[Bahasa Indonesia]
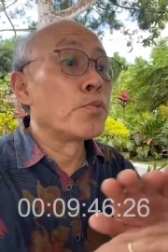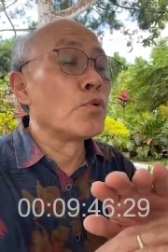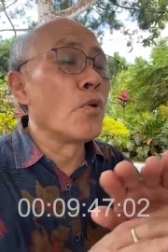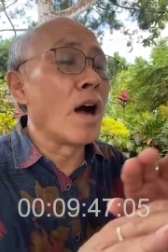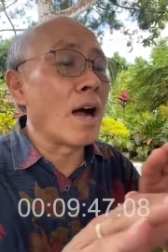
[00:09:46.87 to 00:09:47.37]

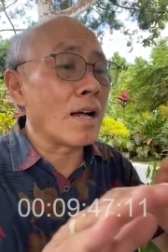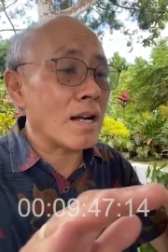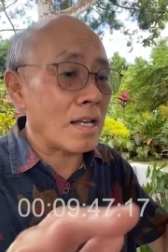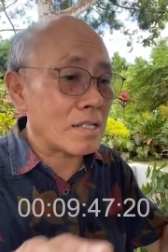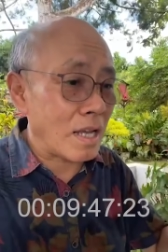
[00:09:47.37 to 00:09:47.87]
Buang
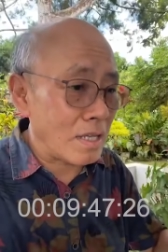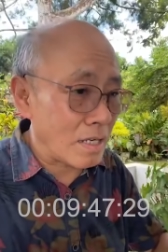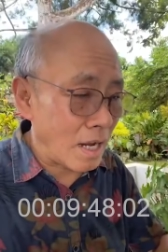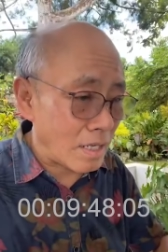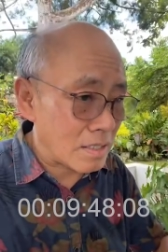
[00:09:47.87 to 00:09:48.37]
rasa
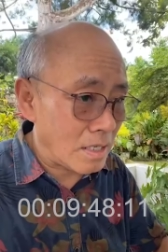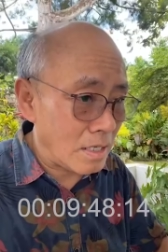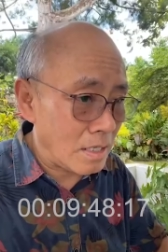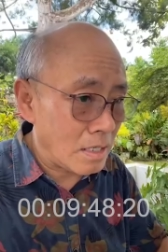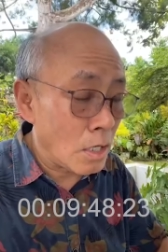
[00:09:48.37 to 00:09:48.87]
iri
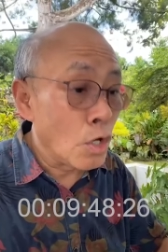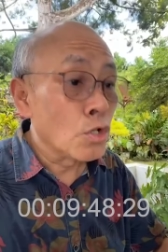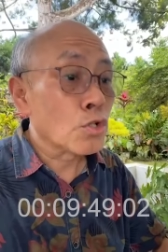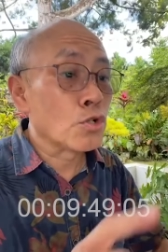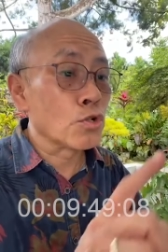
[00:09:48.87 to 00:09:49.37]
hati,
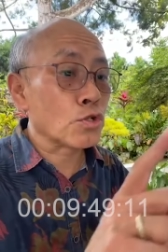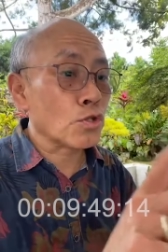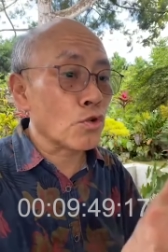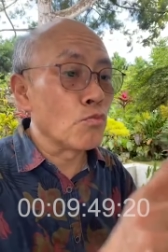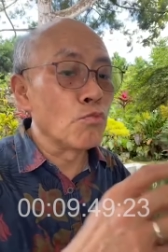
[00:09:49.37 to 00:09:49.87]

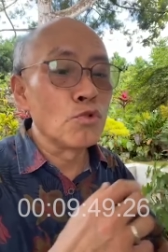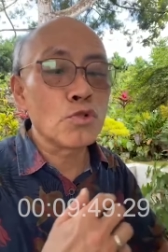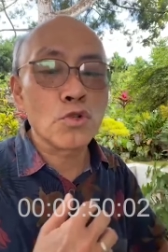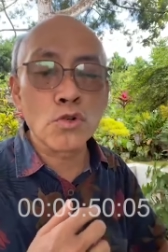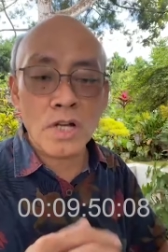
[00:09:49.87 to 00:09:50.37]
justru
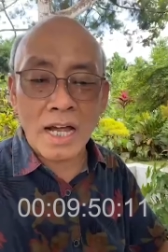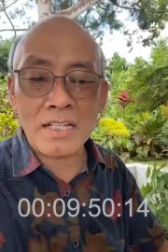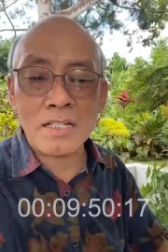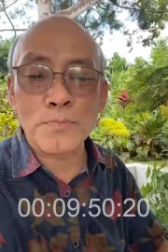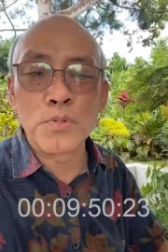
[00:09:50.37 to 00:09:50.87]

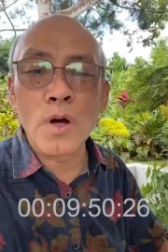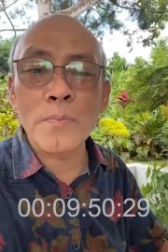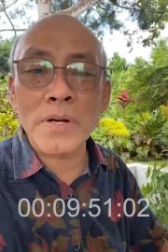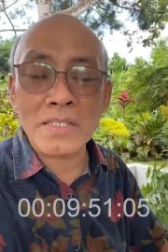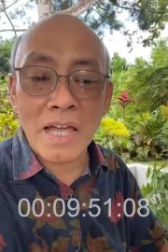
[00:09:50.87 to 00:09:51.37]
munculkan
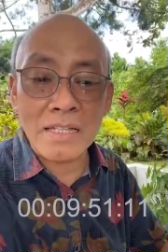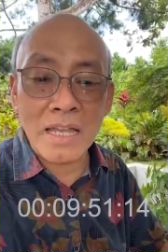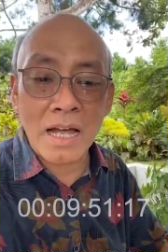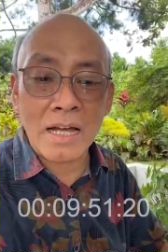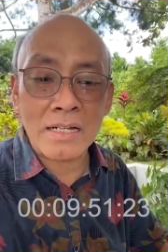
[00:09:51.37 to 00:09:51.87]
sebuah
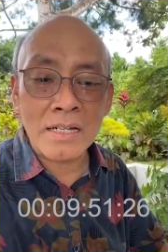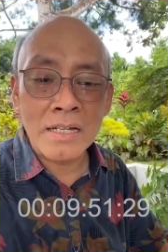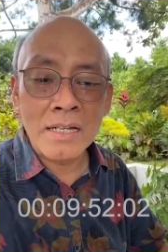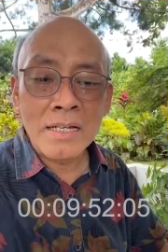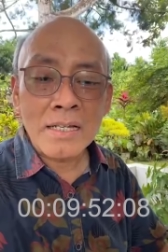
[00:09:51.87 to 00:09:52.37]
pertanyaan.
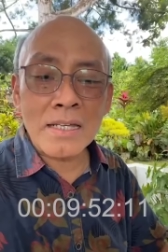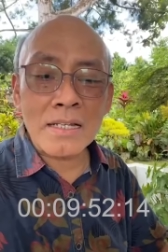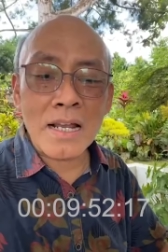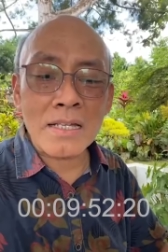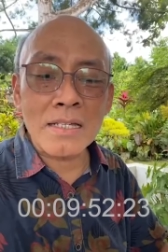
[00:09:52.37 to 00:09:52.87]

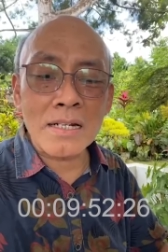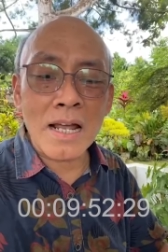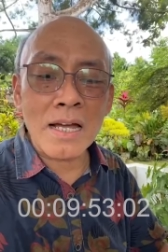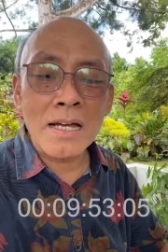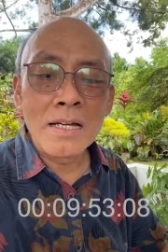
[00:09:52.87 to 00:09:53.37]

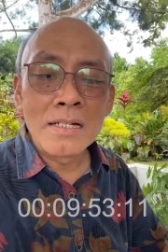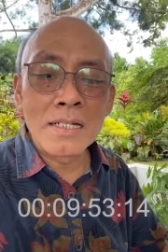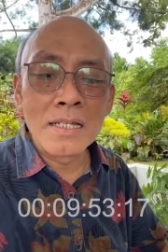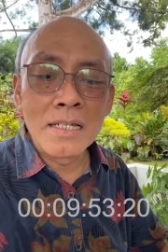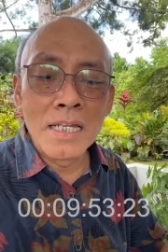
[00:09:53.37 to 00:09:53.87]
Kira-kira
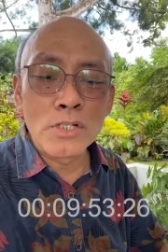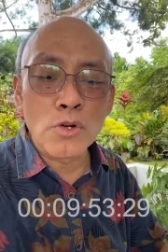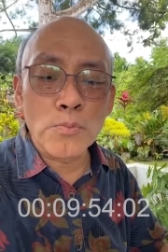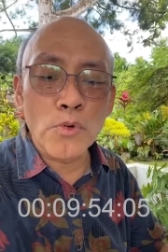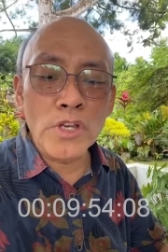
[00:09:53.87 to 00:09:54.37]
di
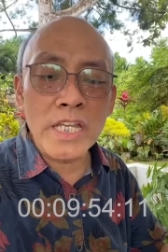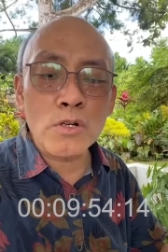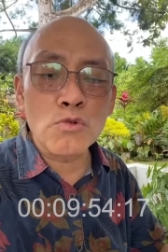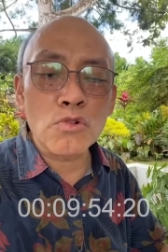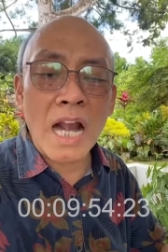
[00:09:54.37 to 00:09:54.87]
hidupku ini
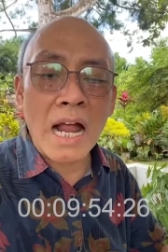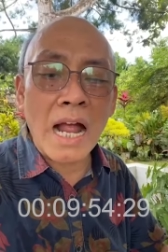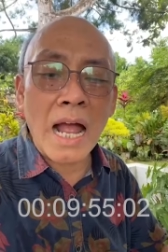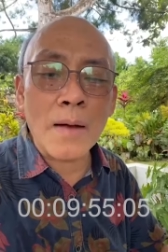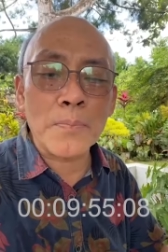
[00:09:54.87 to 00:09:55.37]

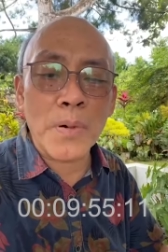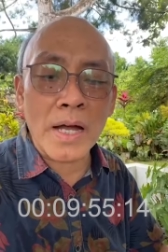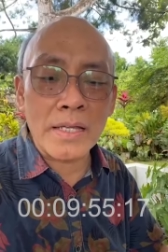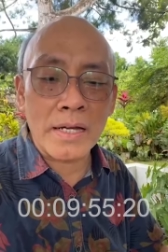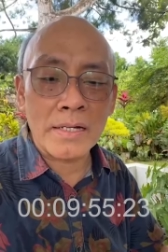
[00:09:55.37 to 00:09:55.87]
kurang
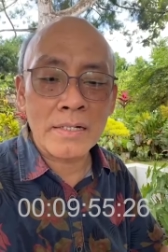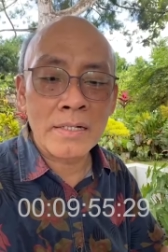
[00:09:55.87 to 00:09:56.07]
apa ya?